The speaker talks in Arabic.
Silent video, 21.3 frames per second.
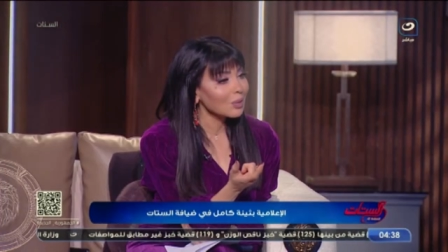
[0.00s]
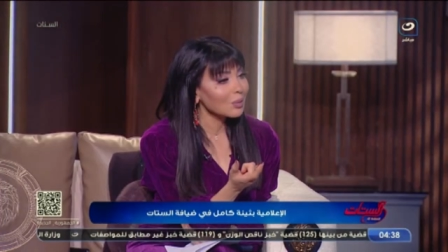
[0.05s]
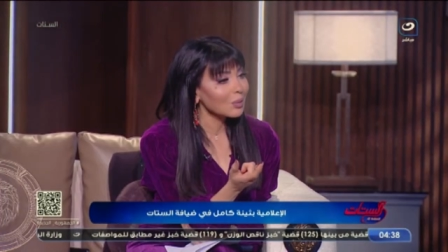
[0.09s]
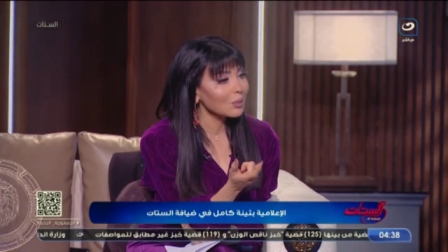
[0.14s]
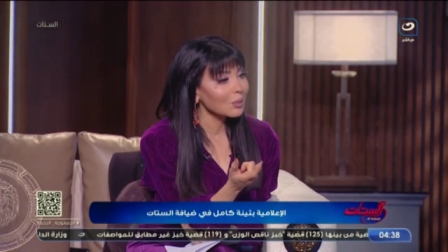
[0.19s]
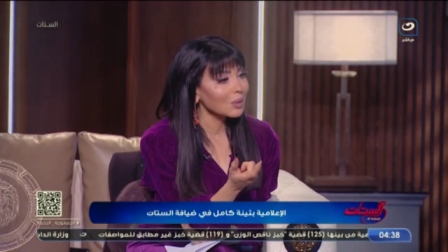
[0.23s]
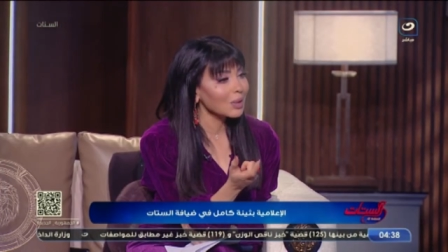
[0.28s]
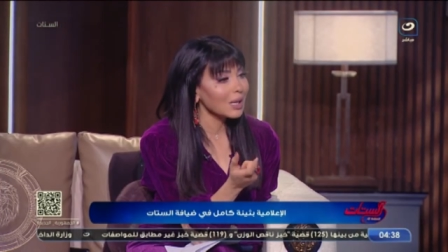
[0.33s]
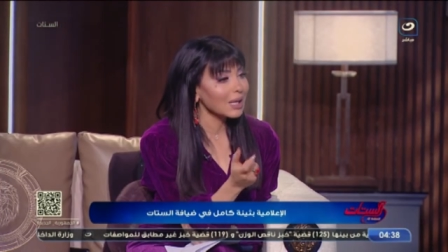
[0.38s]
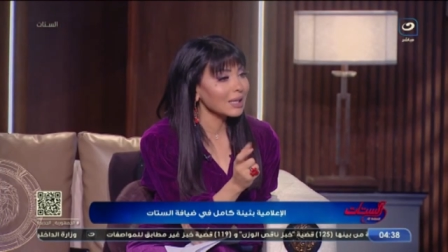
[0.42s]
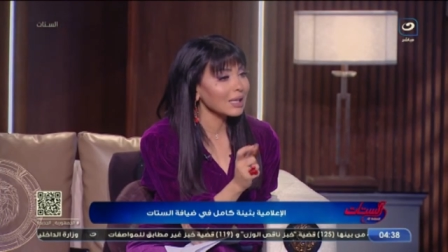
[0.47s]

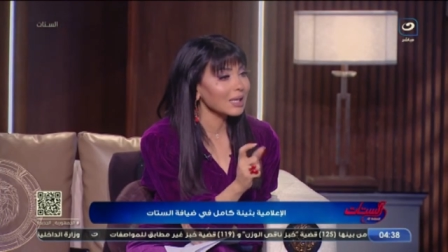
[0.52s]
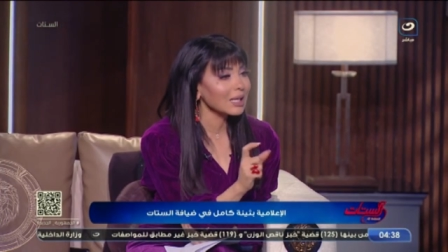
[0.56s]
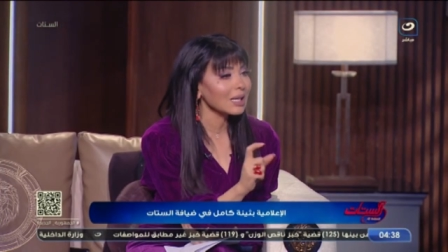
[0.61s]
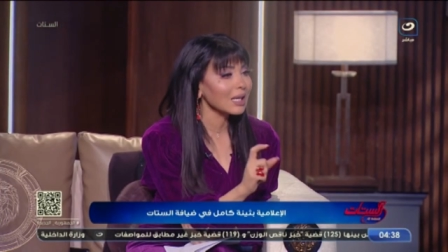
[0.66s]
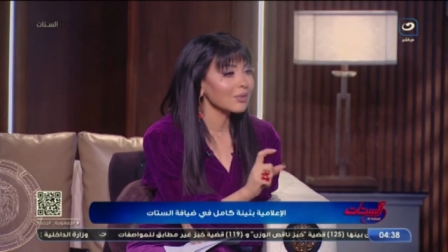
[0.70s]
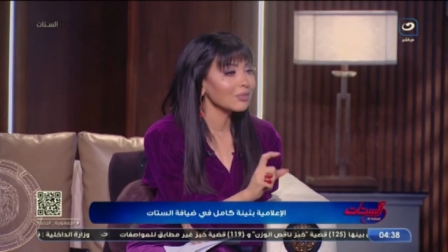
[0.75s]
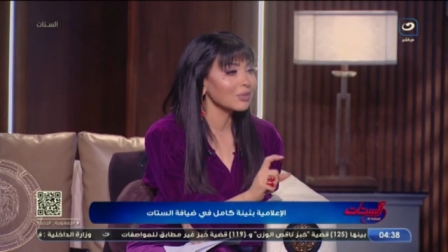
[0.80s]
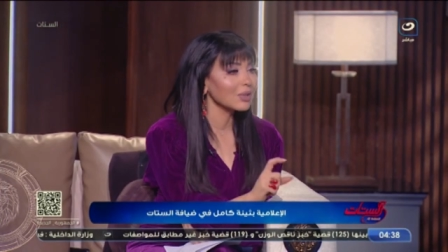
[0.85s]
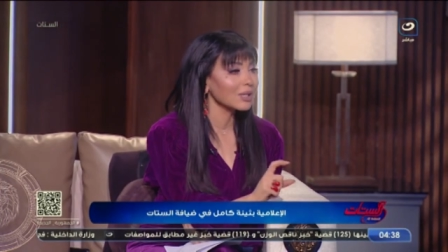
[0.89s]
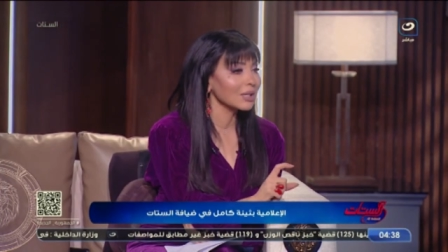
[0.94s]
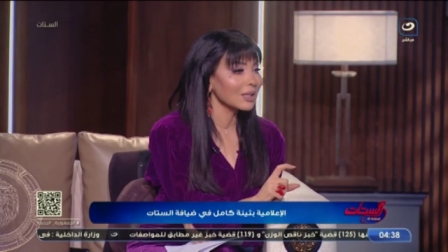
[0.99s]
ويعني ايه
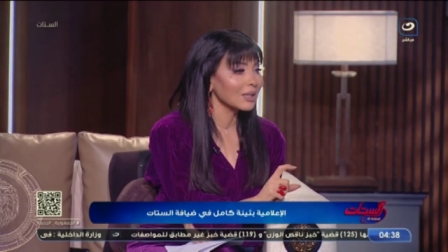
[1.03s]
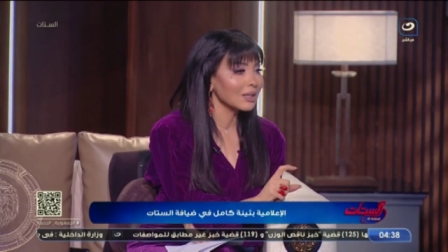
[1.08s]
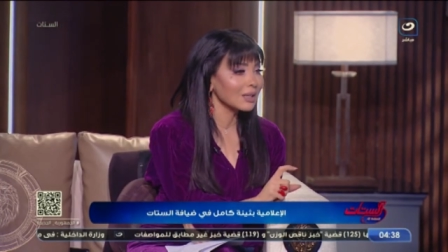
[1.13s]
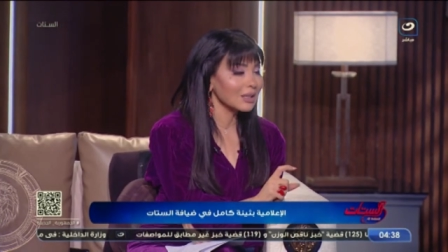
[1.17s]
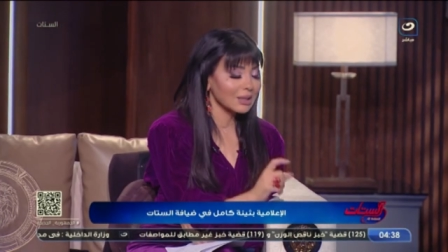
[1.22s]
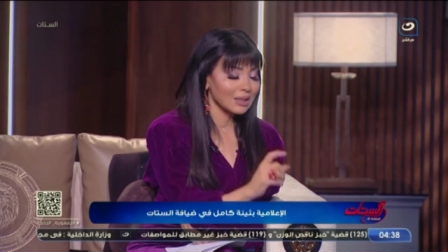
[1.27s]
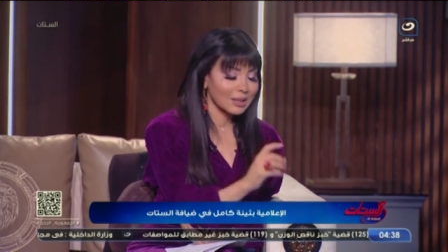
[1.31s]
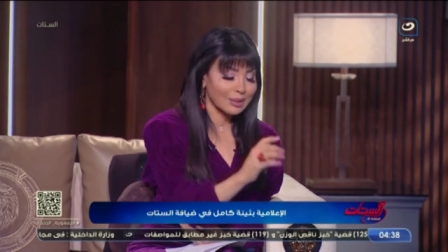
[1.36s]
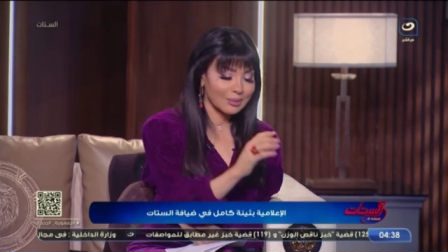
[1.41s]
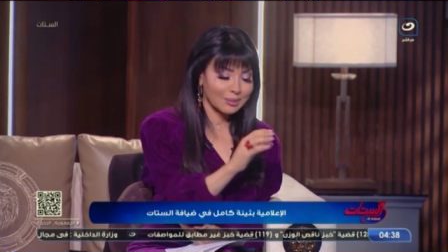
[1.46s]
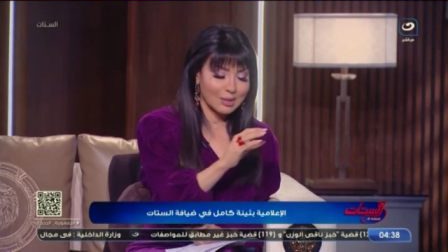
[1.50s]
خافتها
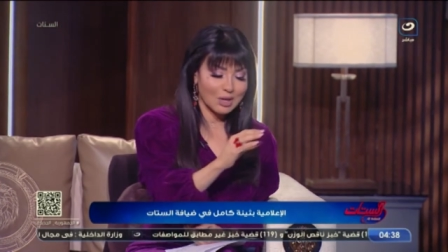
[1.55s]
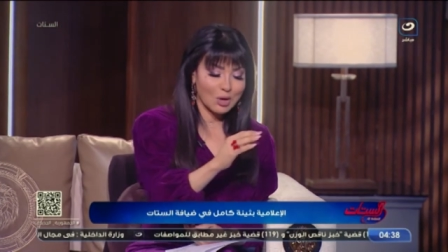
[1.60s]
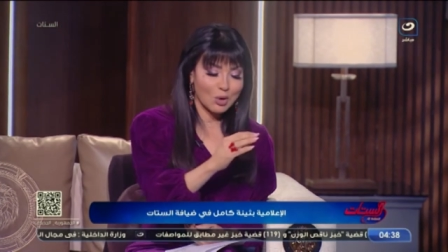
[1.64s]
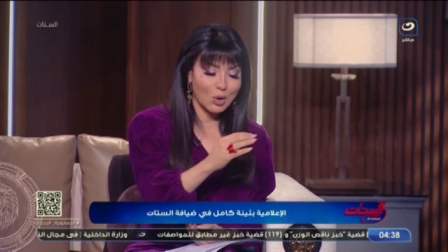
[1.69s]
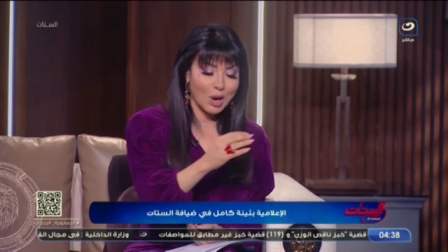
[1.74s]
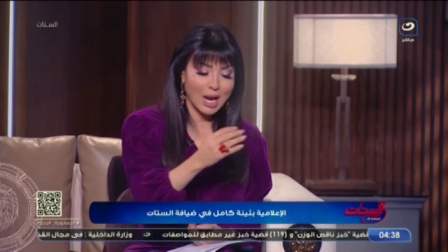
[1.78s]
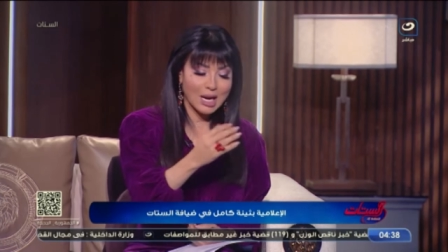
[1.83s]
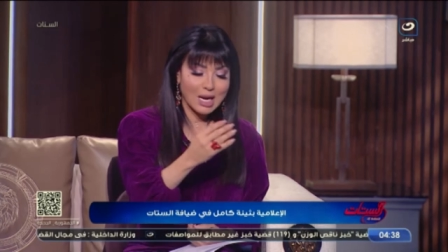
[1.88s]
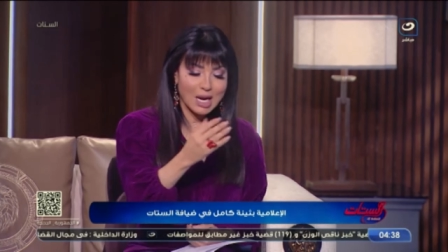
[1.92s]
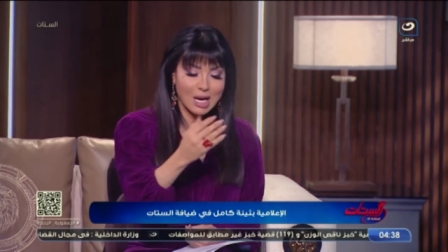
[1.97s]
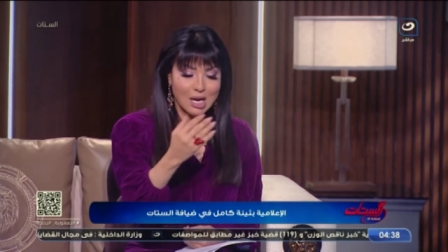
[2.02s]
يعني ما هو
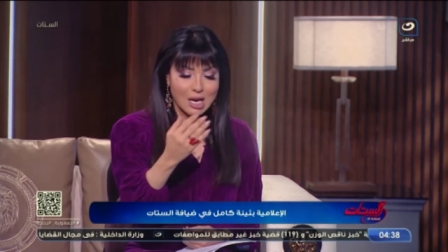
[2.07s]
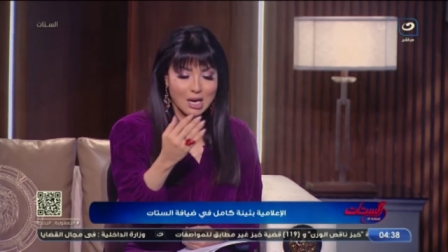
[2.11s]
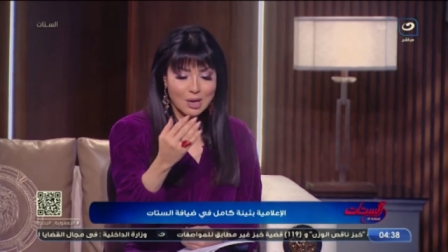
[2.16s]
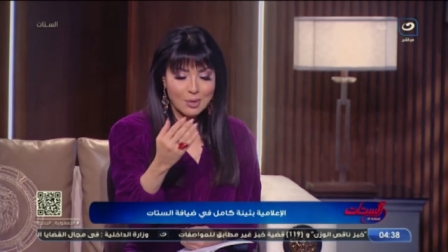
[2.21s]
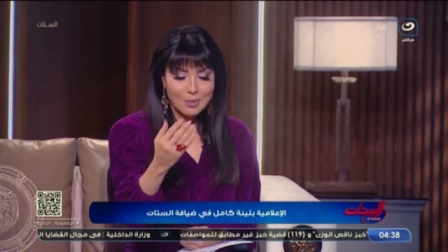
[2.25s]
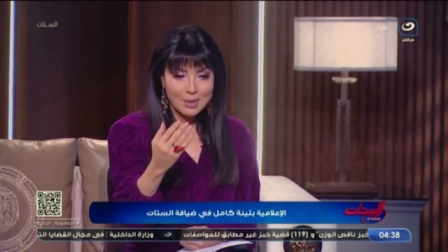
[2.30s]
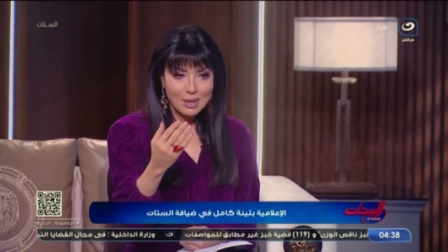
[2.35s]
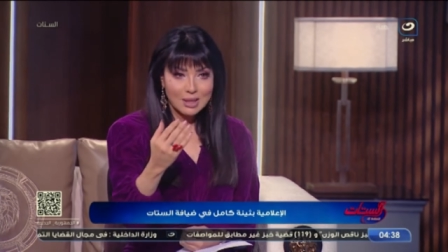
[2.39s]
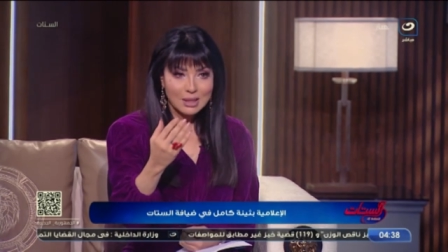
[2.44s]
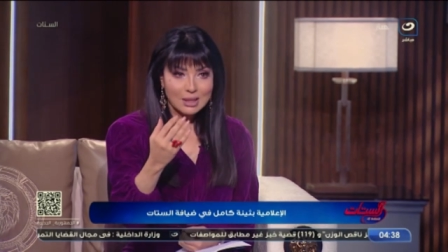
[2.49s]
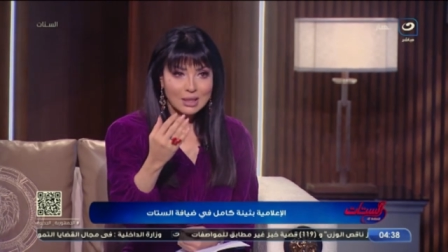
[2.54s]
انا
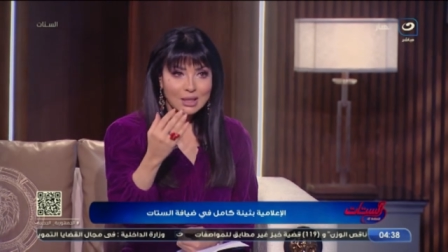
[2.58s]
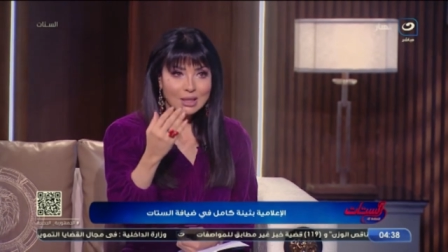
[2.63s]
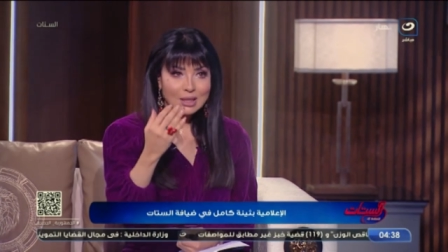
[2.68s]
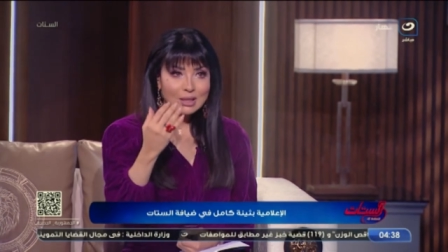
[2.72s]
نجمه